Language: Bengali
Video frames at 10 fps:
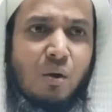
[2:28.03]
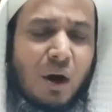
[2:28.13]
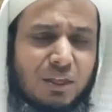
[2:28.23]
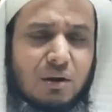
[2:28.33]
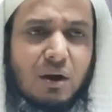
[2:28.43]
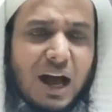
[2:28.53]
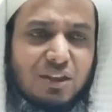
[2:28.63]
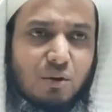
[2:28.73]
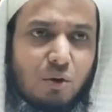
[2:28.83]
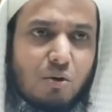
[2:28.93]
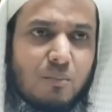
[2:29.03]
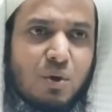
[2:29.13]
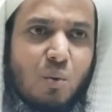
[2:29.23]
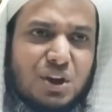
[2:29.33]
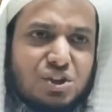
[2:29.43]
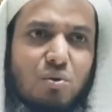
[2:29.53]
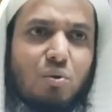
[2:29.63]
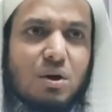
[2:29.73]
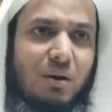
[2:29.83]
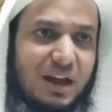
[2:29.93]
অজকর আজকুরুকুম
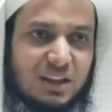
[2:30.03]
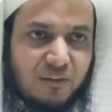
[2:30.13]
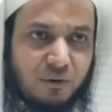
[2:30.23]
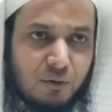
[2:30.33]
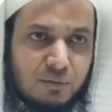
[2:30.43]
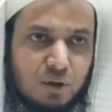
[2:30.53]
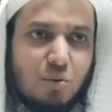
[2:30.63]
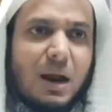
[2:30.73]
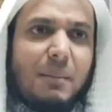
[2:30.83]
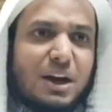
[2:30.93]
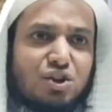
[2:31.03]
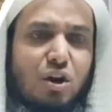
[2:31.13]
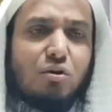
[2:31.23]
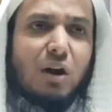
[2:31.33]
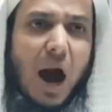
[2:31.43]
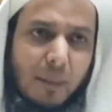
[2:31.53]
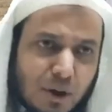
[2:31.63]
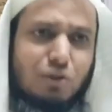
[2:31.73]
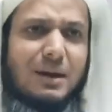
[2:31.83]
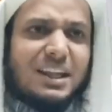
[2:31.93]
ওলা তাকফুরুন তোমরা আমাকে স্মরণ করো
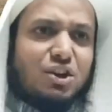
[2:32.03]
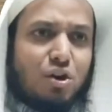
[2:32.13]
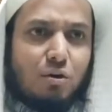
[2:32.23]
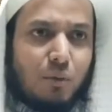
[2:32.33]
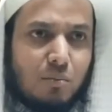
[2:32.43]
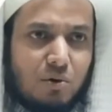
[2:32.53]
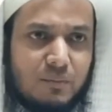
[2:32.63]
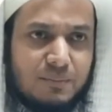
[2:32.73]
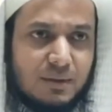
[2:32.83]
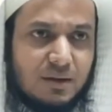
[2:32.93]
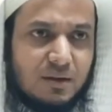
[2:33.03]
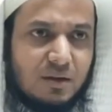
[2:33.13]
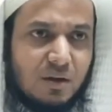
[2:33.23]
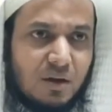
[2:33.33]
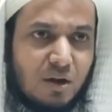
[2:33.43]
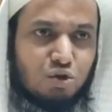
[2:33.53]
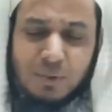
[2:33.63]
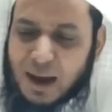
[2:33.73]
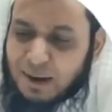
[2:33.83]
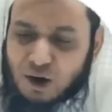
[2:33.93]
আমিও তোমাদেরকে স্মরণ করব
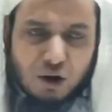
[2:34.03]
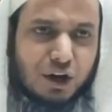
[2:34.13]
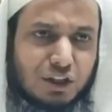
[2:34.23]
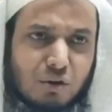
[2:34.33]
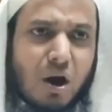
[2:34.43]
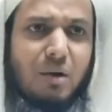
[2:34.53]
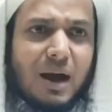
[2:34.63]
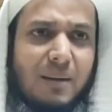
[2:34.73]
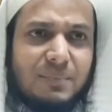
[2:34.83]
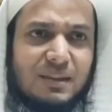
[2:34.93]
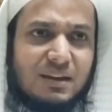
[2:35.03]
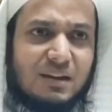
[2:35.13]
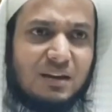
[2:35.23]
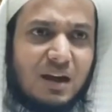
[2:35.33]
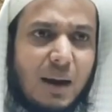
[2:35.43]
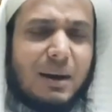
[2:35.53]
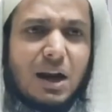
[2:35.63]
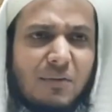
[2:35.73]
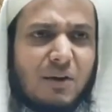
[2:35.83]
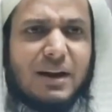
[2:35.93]
তুমি আমার অকৃত হয়েও না আমার
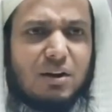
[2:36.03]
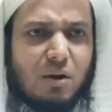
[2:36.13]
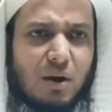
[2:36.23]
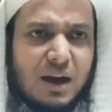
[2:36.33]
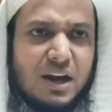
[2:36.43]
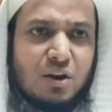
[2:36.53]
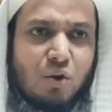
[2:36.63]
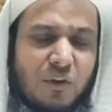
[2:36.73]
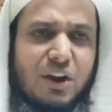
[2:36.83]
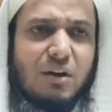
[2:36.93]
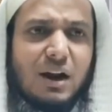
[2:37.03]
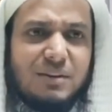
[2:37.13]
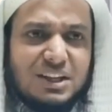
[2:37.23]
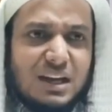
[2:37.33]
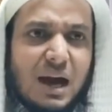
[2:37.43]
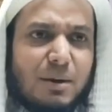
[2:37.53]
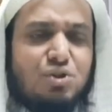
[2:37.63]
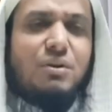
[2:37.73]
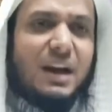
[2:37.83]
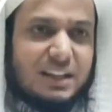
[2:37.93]
নফরমানি করো না কুফরি করো না আমার সাথে আমার
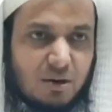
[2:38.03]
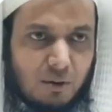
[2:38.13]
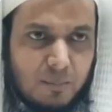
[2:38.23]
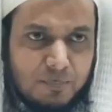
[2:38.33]
শুক্রিয়া আদায় করো